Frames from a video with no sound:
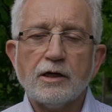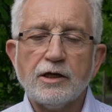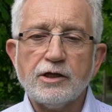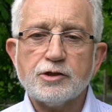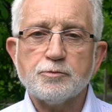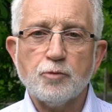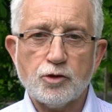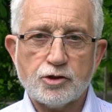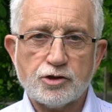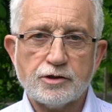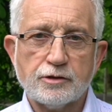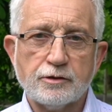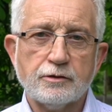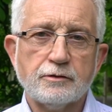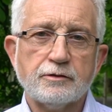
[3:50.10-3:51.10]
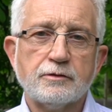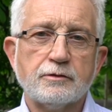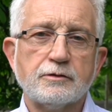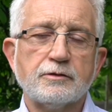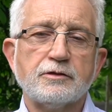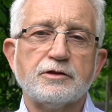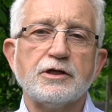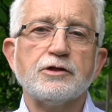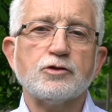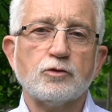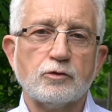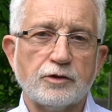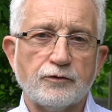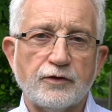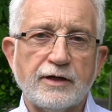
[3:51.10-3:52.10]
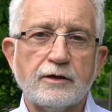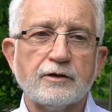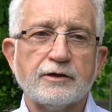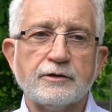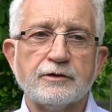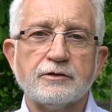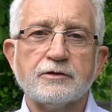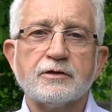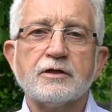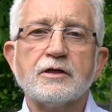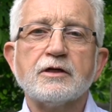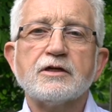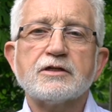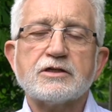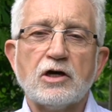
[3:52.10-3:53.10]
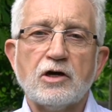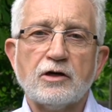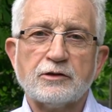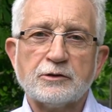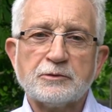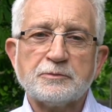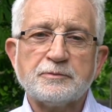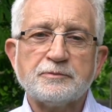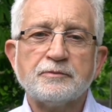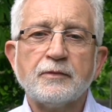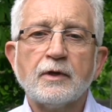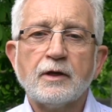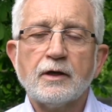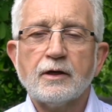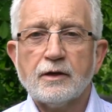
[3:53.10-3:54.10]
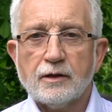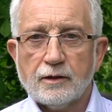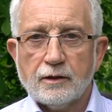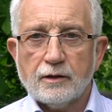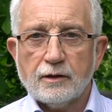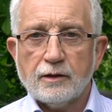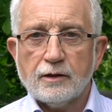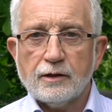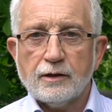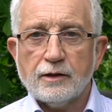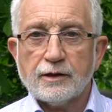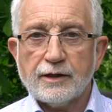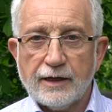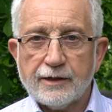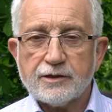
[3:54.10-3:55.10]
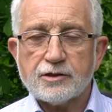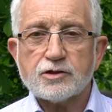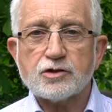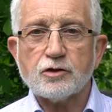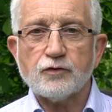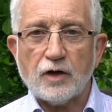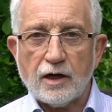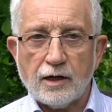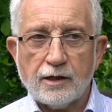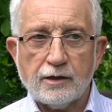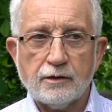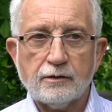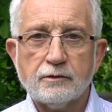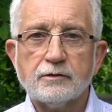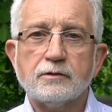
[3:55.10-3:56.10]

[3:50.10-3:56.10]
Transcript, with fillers: Ich möchte den jungen Wählerinnen sagen, Geht zur Wahl,